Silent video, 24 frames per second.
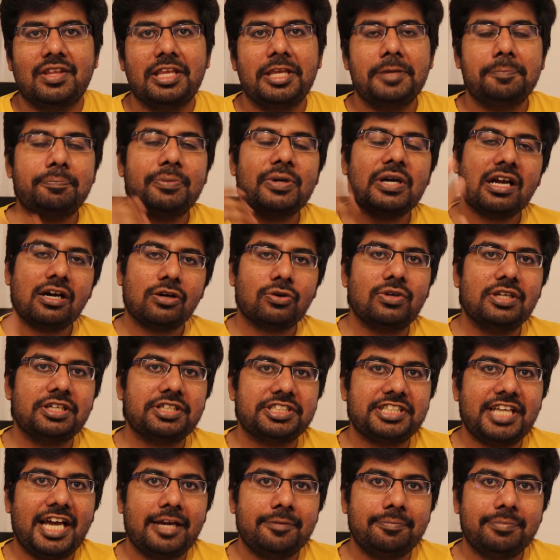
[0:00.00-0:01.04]
இப்போ நான்
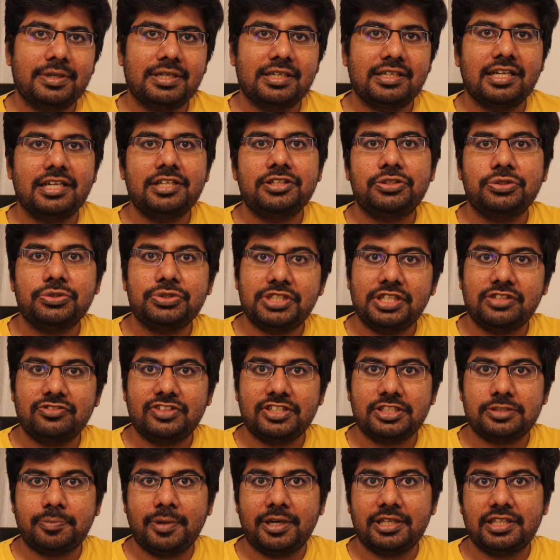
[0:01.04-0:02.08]
உங்களுக்கு ஷேர் பண்ண டியூஷன்
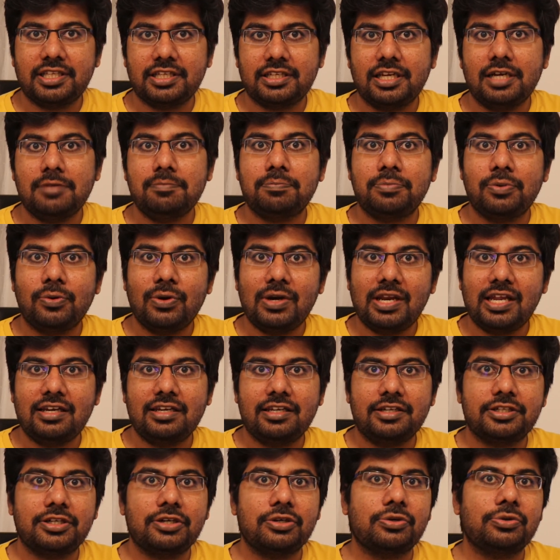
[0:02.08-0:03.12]
ஃபீஸ் பார்த்தீங்கன்னா
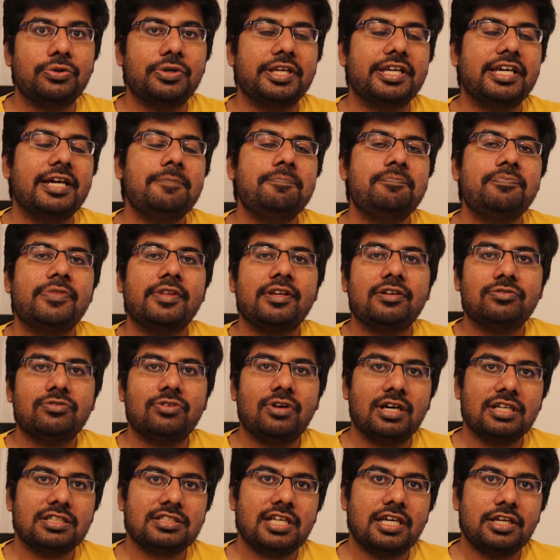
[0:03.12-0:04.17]
போலண்டில் இருக்கக்கூடிய
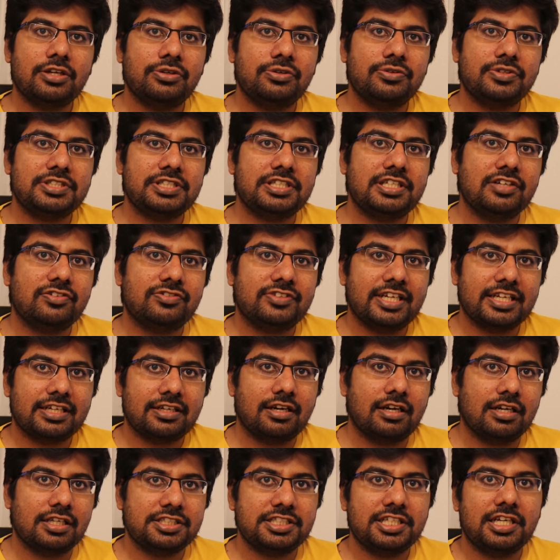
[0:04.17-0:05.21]
வார்சா யூனிவர்சிட்டி ஆஃப்
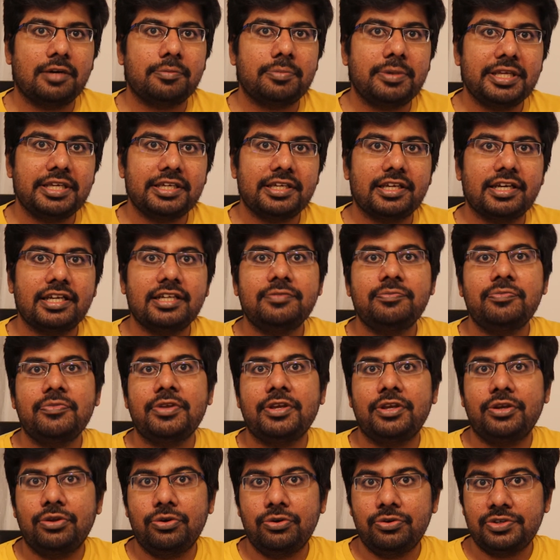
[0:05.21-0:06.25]
டெக்னாலஜி அப்படிங்கிற
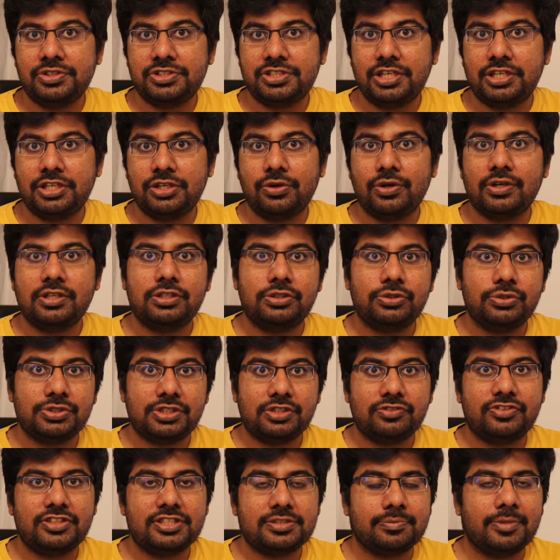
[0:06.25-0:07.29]
யூனிவர்சிட்டியோட
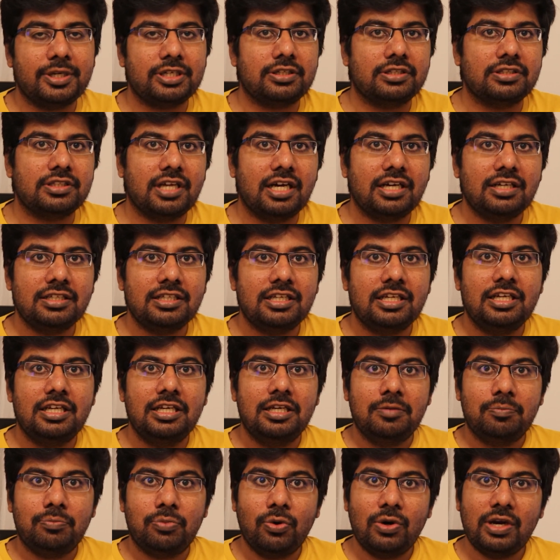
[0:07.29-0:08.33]
டியூஷன் ஃபீஸ் மட்டும்தான்
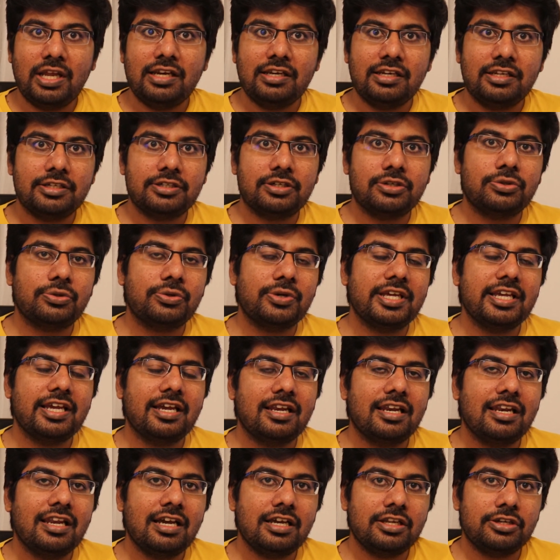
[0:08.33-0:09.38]
போலண்டில் இருக்கக்கூடிய
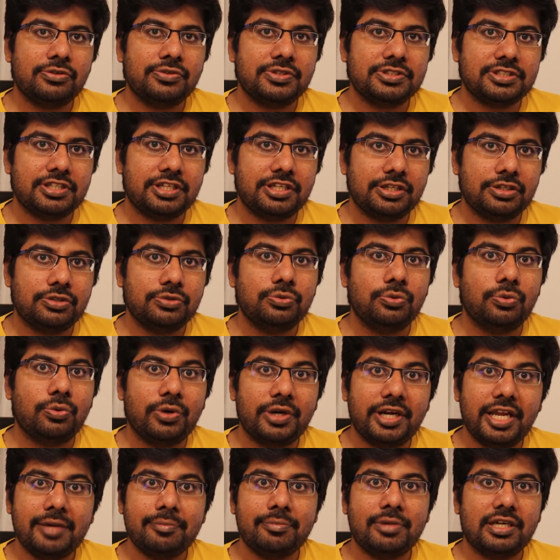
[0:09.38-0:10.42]
எல்லா யூனிவர்சிட்டிக்கும்
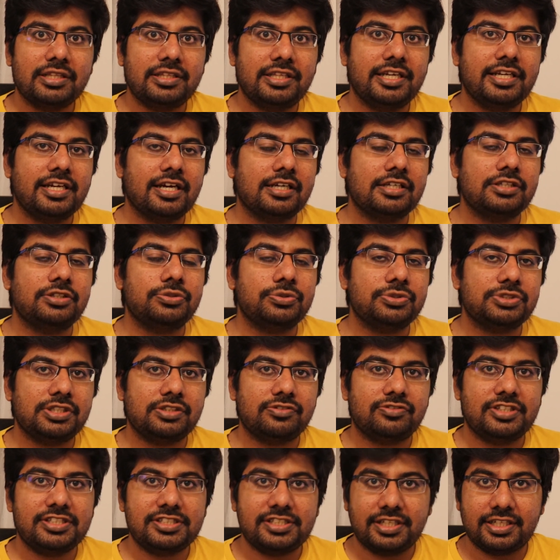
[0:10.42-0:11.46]
ஒரே மாதிரியான
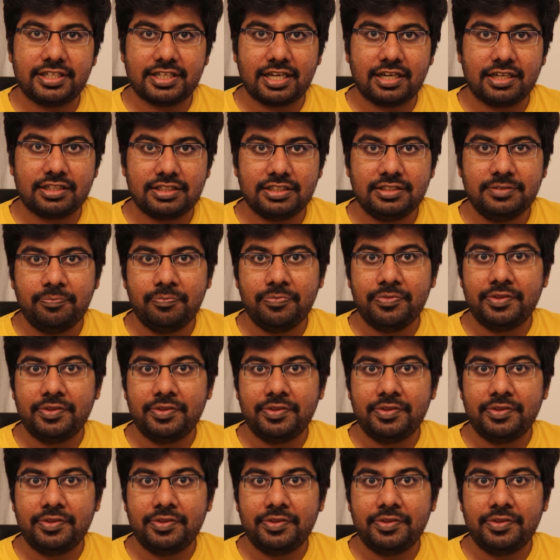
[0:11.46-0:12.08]
டியூஷன் ஃபீஸ் இருக்காது